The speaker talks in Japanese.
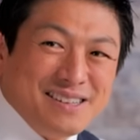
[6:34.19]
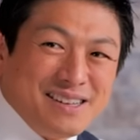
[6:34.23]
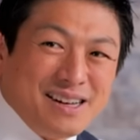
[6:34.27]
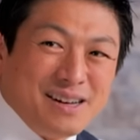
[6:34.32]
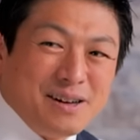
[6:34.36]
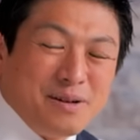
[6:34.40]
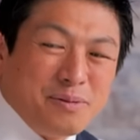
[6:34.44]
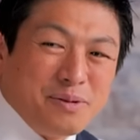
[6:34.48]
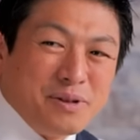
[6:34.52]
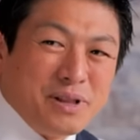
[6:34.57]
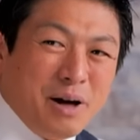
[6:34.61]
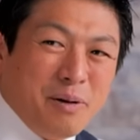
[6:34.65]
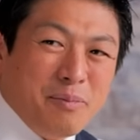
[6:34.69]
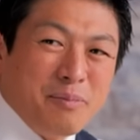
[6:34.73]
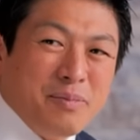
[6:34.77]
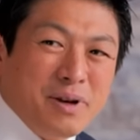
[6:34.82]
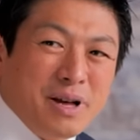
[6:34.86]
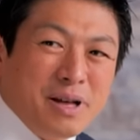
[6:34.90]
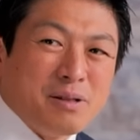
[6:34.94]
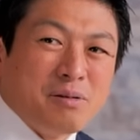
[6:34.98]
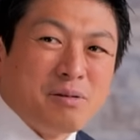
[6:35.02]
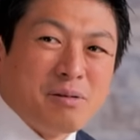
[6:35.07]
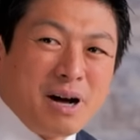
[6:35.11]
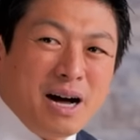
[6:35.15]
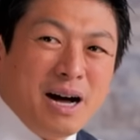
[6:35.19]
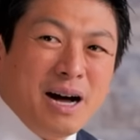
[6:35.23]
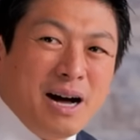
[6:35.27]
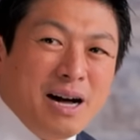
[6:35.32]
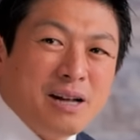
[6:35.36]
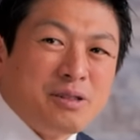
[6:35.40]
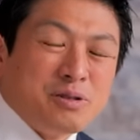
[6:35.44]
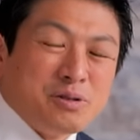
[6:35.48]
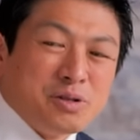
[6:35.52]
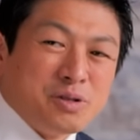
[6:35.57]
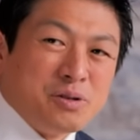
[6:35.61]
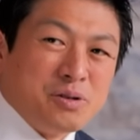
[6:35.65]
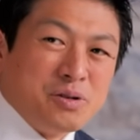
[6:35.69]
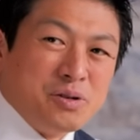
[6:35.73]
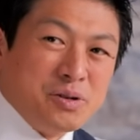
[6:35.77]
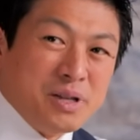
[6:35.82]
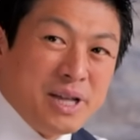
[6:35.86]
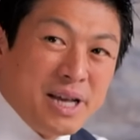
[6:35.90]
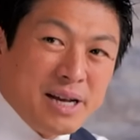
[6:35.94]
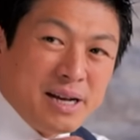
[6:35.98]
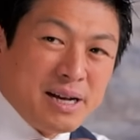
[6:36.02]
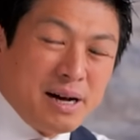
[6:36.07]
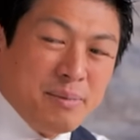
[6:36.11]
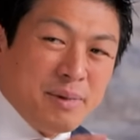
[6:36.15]
だからもう南米とか、あとその
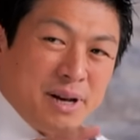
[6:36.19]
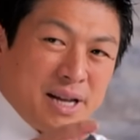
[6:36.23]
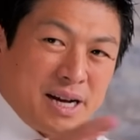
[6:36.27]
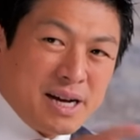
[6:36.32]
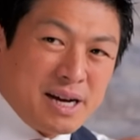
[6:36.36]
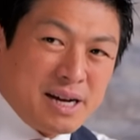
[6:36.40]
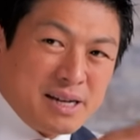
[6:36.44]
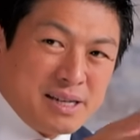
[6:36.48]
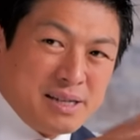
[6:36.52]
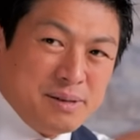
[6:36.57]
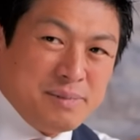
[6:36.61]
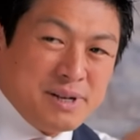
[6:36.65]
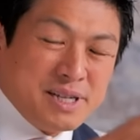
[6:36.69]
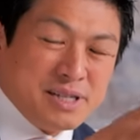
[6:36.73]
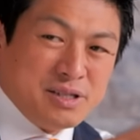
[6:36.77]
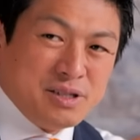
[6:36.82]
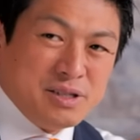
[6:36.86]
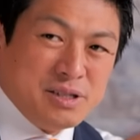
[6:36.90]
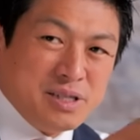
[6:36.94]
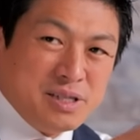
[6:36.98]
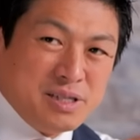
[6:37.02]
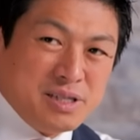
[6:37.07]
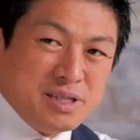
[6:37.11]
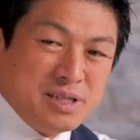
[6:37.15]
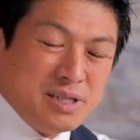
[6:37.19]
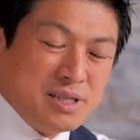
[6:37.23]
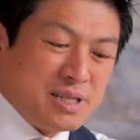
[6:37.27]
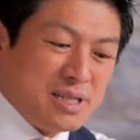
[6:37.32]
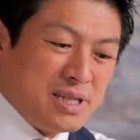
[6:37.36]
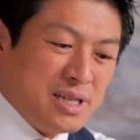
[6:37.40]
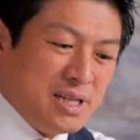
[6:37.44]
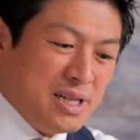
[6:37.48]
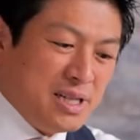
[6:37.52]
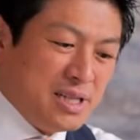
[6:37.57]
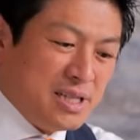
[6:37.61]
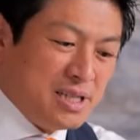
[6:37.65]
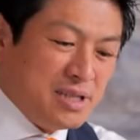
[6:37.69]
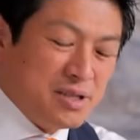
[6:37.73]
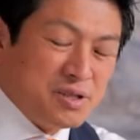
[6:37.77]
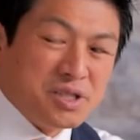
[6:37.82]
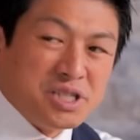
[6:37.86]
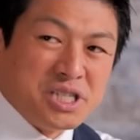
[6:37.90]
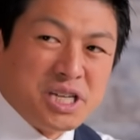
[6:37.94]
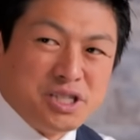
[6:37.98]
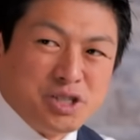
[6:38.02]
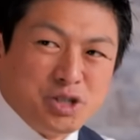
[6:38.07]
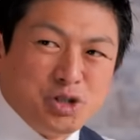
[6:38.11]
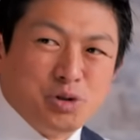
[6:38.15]
ね、アメリカが今、式に進
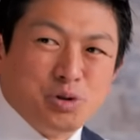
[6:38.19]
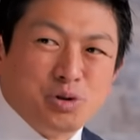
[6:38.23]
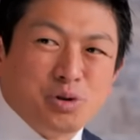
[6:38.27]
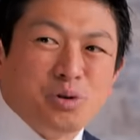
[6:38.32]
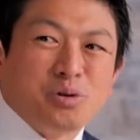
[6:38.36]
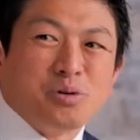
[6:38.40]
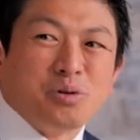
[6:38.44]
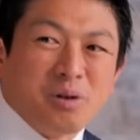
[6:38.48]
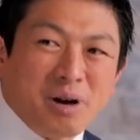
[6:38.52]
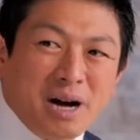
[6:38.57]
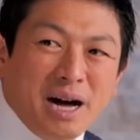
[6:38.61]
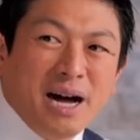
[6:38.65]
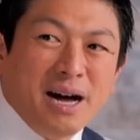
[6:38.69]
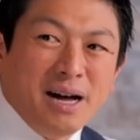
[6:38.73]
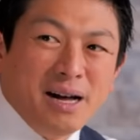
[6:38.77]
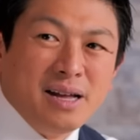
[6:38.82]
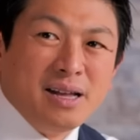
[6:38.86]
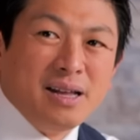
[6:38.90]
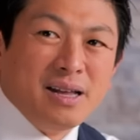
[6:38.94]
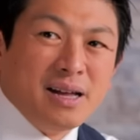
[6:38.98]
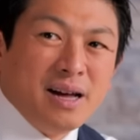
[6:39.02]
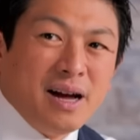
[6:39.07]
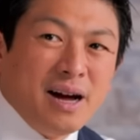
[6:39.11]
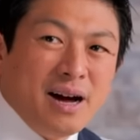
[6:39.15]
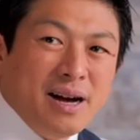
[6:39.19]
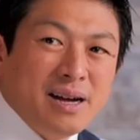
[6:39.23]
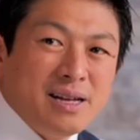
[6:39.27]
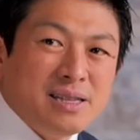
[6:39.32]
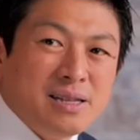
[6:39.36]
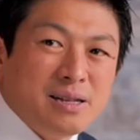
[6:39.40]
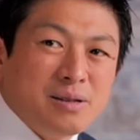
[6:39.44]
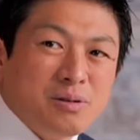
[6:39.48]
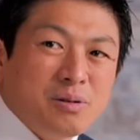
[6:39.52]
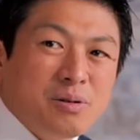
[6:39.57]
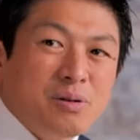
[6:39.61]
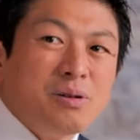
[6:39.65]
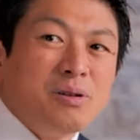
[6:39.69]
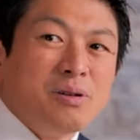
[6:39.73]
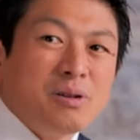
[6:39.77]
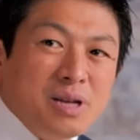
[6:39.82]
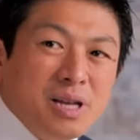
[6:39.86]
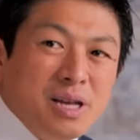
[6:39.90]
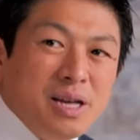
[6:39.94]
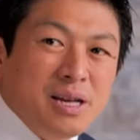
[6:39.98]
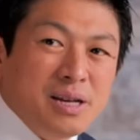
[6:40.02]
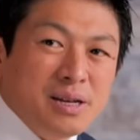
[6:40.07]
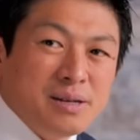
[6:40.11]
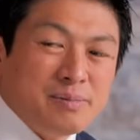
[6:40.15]
出した中東とか、はい、ああいったところ
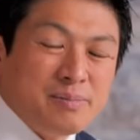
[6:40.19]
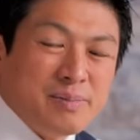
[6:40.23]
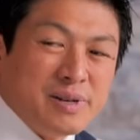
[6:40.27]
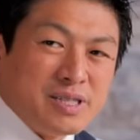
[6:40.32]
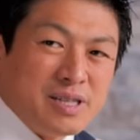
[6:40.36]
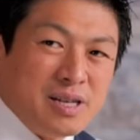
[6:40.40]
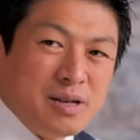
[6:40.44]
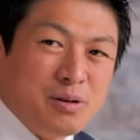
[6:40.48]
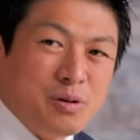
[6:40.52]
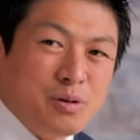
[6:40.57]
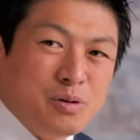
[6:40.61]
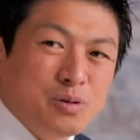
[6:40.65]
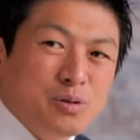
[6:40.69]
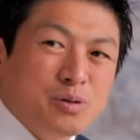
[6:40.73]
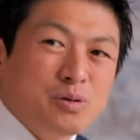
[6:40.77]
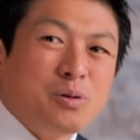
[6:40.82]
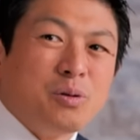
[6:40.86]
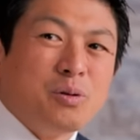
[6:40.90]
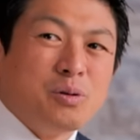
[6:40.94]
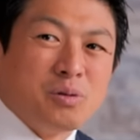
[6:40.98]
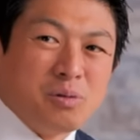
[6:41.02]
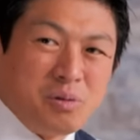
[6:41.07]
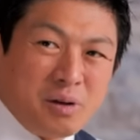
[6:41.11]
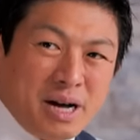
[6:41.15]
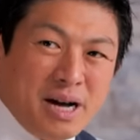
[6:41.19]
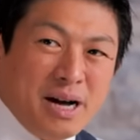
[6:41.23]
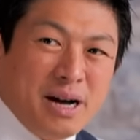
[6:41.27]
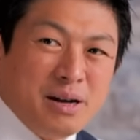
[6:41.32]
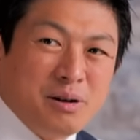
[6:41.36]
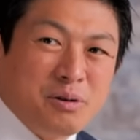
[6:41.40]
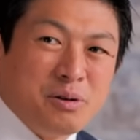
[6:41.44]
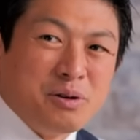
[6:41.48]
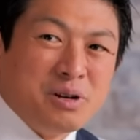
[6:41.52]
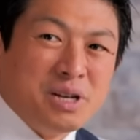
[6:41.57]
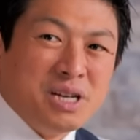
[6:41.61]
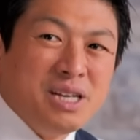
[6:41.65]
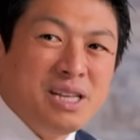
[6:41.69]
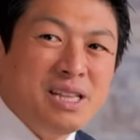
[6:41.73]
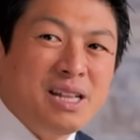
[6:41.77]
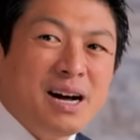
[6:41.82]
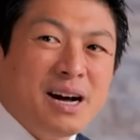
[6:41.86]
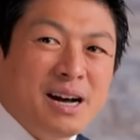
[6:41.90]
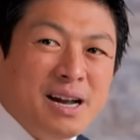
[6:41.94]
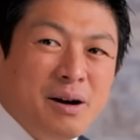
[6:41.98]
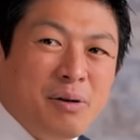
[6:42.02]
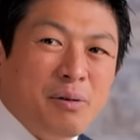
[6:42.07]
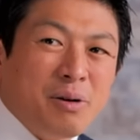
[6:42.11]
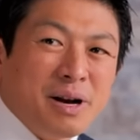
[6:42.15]
に、まあ、戦後復興とか、いろいろ言い
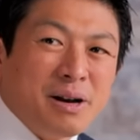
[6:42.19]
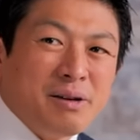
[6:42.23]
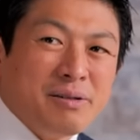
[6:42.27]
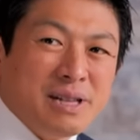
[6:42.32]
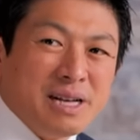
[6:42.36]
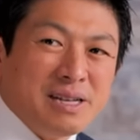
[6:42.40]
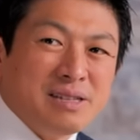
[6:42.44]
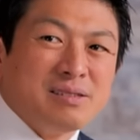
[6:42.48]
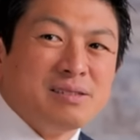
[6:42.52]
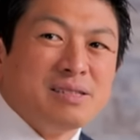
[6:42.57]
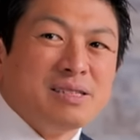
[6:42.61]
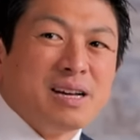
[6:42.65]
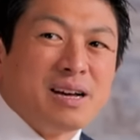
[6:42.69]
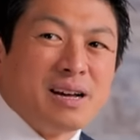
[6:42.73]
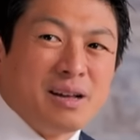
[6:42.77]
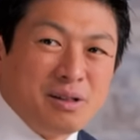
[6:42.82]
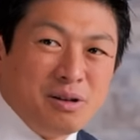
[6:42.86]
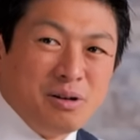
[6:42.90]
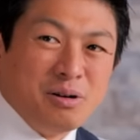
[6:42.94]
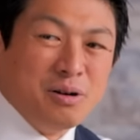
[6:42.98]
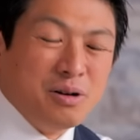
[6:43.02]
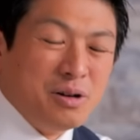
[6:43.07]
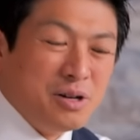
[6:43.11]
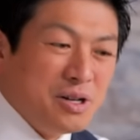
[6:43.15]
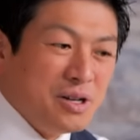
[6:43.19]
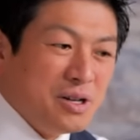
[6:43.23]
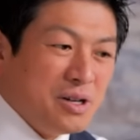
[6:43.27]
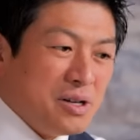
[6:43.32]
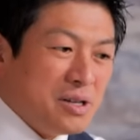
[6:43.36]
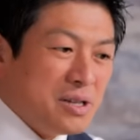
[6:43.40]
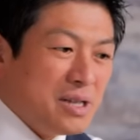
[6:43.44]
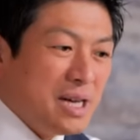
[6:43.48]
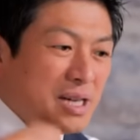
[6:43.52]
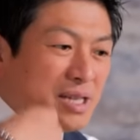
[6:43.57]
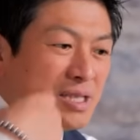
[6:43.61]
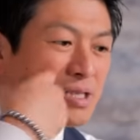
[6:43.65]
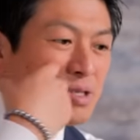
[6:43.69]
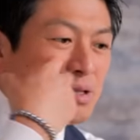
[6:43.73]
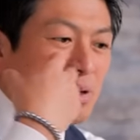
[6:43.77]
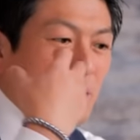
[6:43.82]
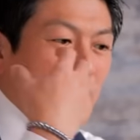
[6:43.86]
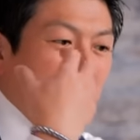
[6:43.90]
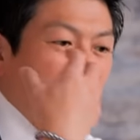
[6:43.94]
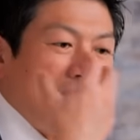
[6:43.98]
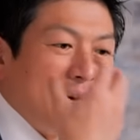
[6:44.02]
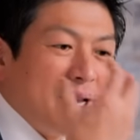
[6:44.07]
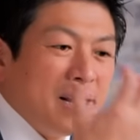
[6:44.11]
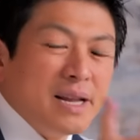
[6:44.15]
ながらお金を出すんだけど、出す
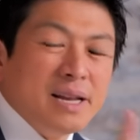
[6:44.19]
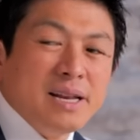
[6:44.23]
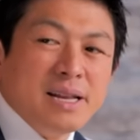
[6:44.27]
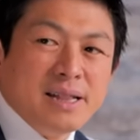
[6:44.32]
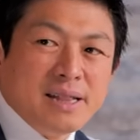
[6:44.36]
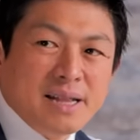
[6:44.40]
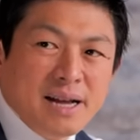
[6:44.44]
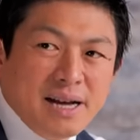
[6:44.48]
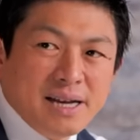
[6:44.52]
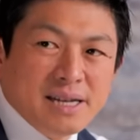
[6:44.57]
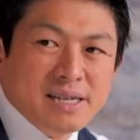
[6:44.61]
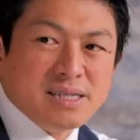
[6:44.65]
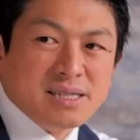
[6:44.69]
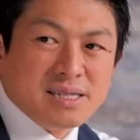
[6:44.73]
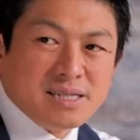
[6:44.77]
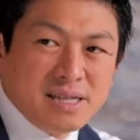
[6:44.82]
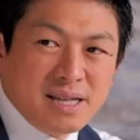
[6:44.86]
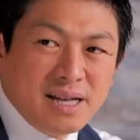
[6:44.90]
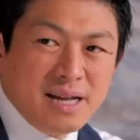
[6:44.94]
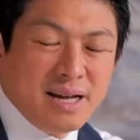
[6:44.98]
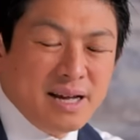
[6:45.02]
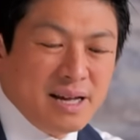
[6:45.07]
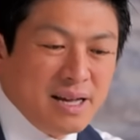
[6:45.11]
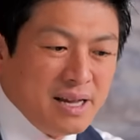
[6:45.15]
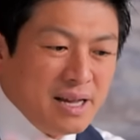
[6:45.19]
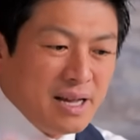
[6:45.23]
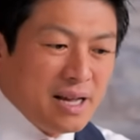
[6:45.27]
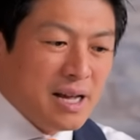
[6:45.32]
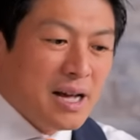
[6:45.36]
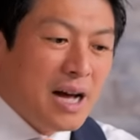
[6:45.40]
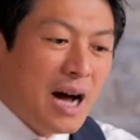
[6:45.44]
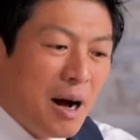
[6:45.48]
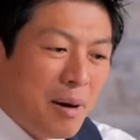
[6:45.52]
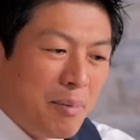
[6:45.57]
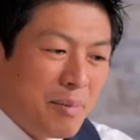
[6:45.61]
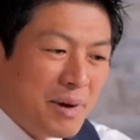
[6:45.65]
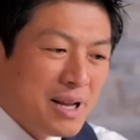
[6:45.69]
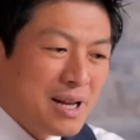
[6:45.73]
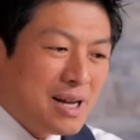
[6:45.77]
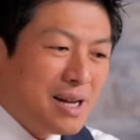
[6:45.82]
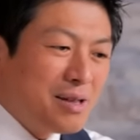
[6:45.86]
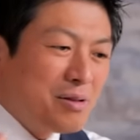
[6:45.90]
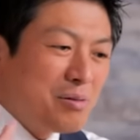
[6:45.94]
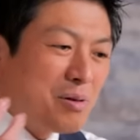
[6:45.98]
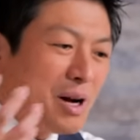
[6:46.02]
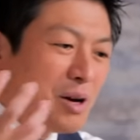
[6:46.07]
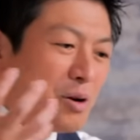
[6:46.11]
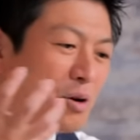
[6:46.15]
お金に対して、
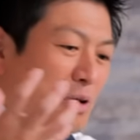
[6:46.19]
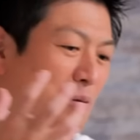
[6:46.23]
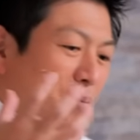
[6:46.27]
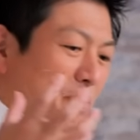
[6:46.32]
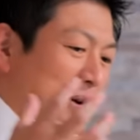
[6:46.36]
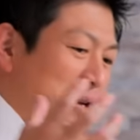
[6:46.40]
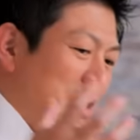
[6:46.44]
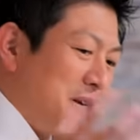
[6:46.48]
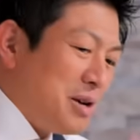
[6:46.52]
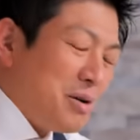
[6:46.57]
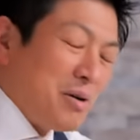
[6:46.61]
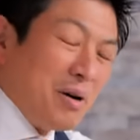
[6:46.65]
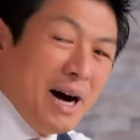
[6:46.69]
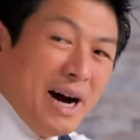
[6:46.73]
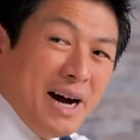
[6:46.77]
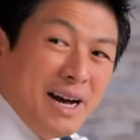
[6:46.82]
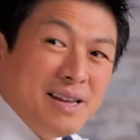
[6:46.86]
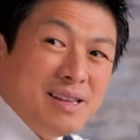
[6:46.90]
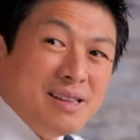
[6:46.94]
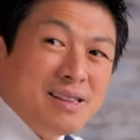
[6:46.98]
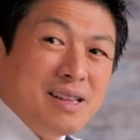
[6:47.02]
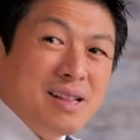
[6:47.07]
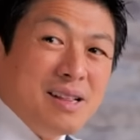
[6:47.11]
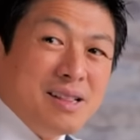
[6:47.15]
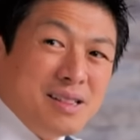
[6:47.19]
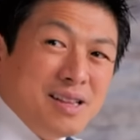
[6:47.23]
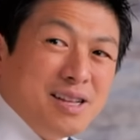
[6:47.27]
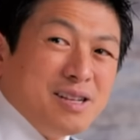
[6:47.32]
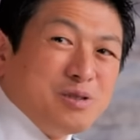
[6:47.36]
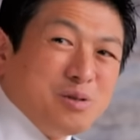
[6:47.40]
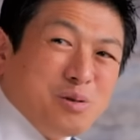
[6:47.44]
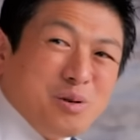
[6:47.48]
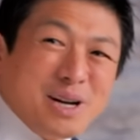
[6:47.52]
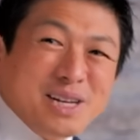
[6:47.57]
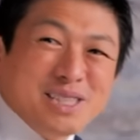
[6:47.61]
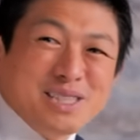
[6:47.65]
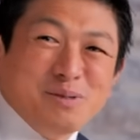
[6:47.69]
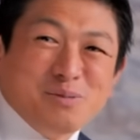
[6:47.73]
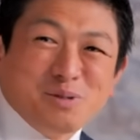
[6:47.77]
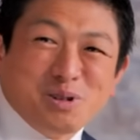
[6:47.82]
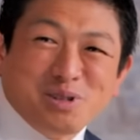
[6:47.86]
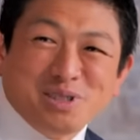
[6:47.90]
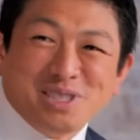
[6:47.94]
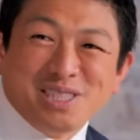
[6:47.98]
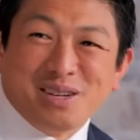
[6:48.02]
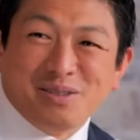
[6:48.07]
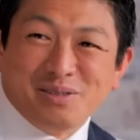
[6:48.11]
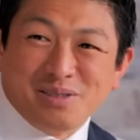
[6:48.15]
アメリカとかヨーロッパの企業が入ってって、そのお金全部
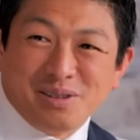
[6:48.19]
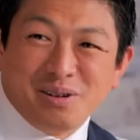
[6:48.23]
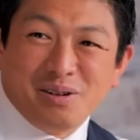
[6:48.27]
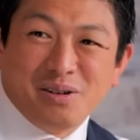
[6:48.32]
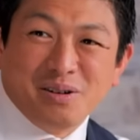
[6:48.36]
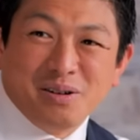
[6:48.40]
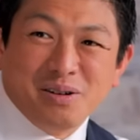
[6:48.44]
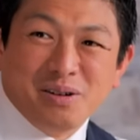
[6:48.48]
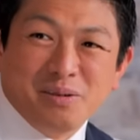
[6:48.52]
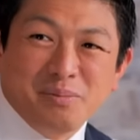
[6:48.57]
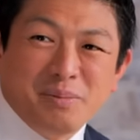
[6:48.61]
取っちゃうんですよ。